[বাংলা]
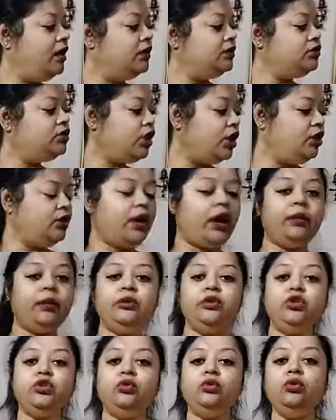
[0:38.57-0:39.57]
চলো আমি
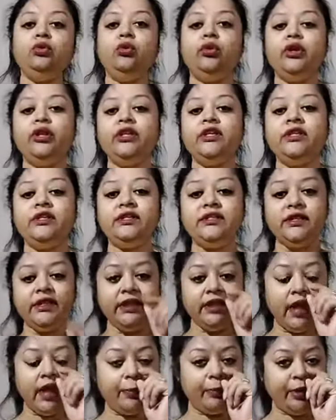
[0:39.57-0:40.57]
শুরু করে দিচ্ছি
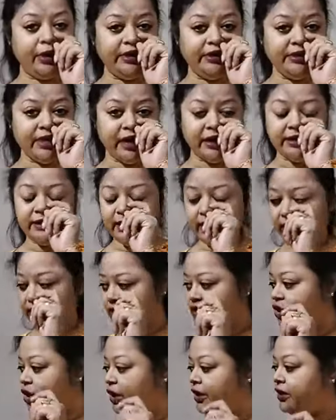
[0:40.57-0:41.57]
তারপরে যারা যারা
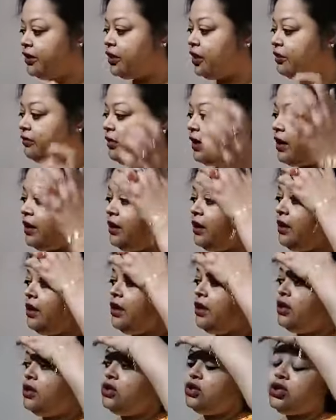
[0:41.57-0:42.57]
জয়েন হওয়ার
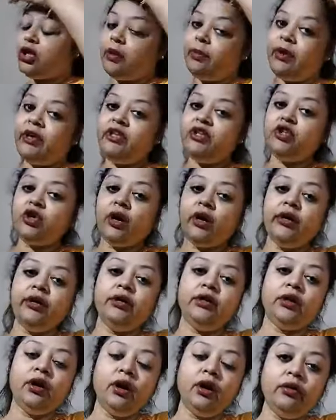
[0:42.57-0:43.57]
সবাই জয়েন
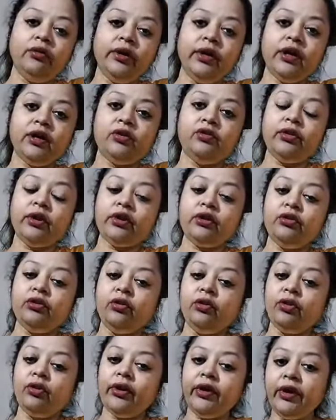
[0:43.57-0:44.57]
হও একটু একটু
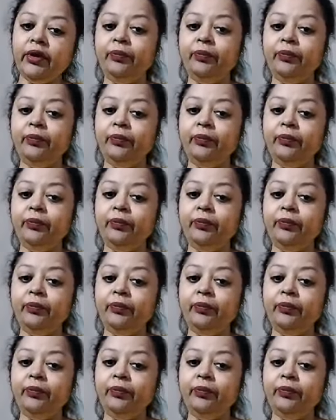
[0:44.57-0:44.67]
করে